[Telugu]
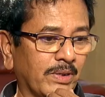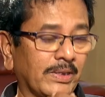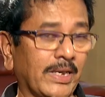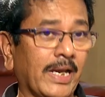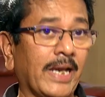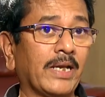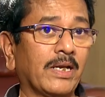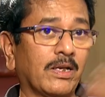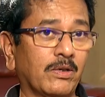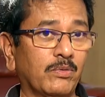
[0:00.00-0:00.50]
లేదు
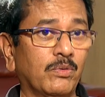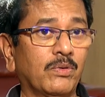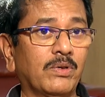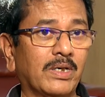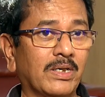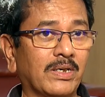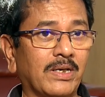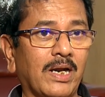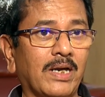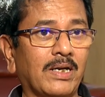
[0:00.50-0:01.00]
ఆయన
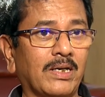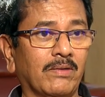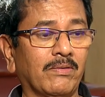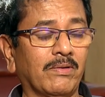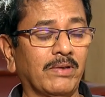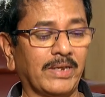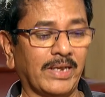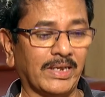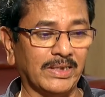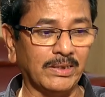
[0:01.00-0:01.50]
అనుకుంటున్నాడు డాక్టర్
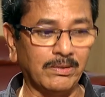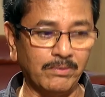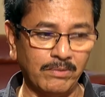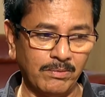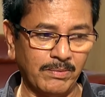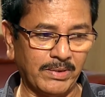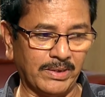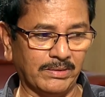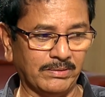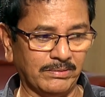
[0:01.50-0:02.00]
అవ్వాలి అదేమో
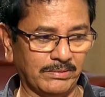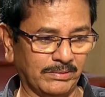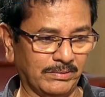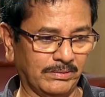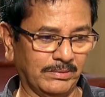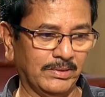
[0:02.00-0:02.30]
మనకు